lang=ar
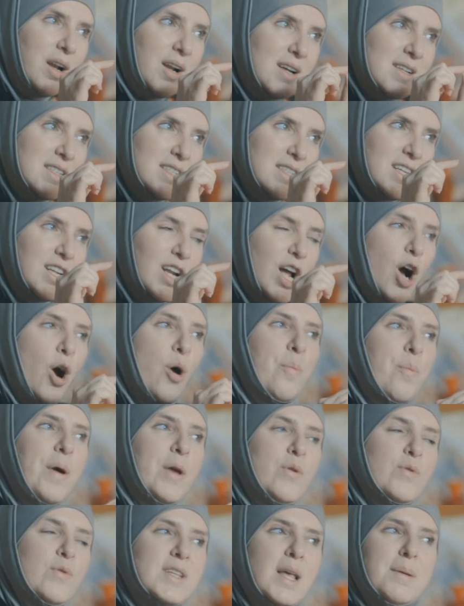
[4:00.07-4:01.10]
القصيرة أو
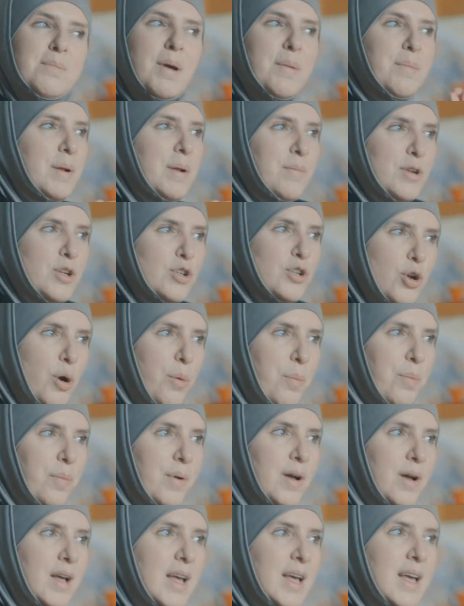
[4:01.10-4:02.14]
ما يسمى بالمنجوب
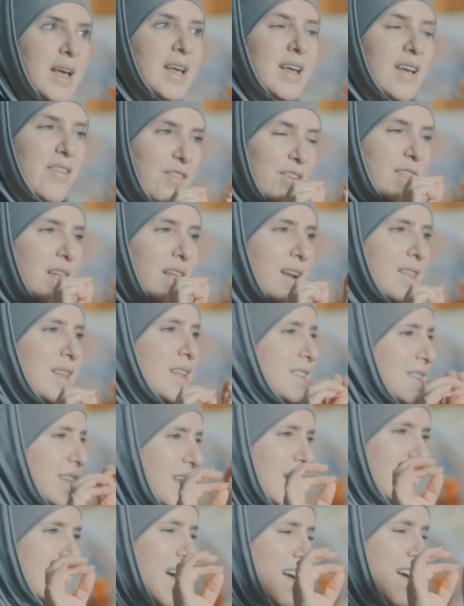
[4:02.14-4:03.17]
في 30
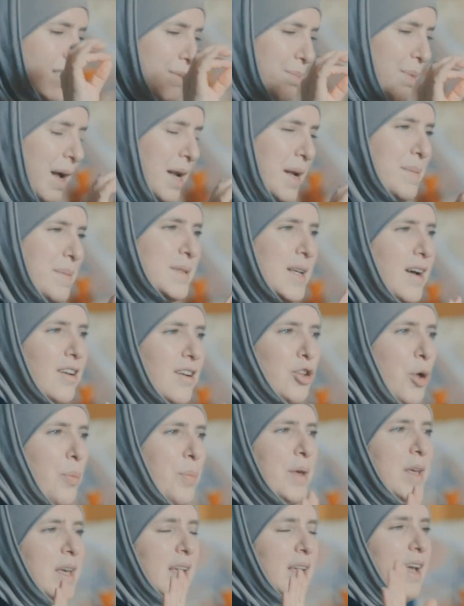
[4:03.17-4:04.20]
سنة أصبح لبسها
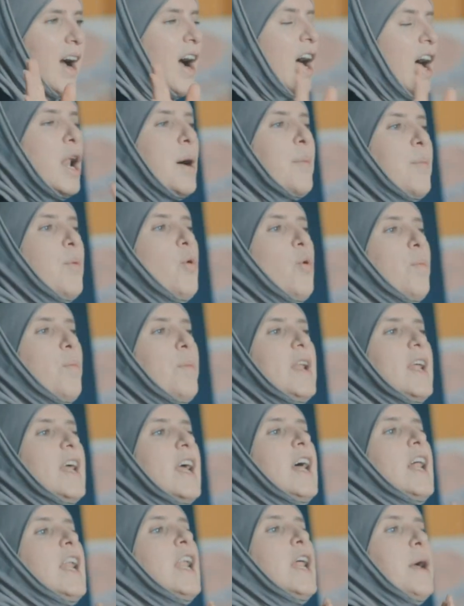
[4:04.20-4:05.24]
طبيعي قلبوه
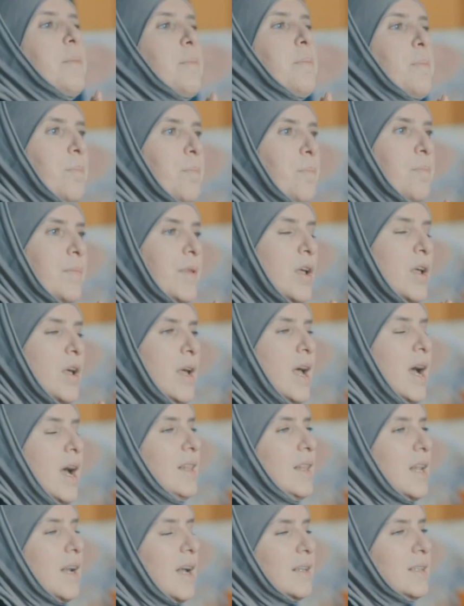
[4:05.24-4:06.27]
بالإعلام
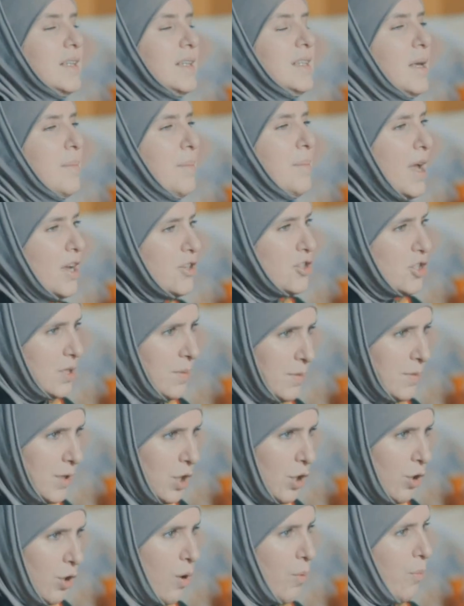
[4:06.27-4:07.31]
هذه القضية ما أجت من
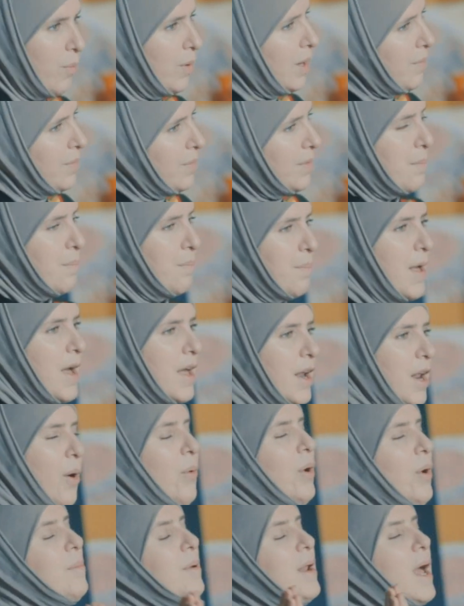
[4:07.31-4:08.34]
اليوم ولا من
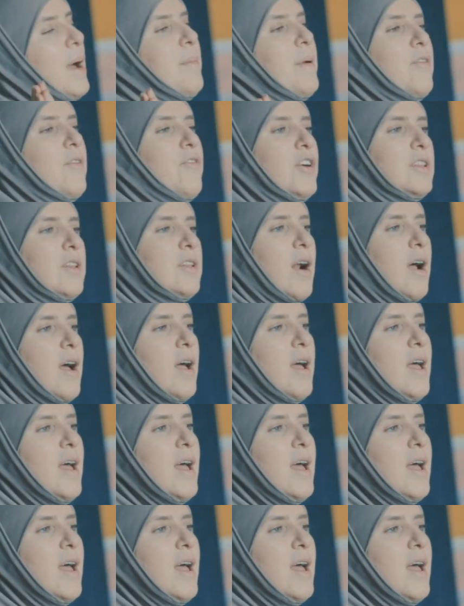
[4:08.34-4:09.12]
امبارح ولا من قبل فترة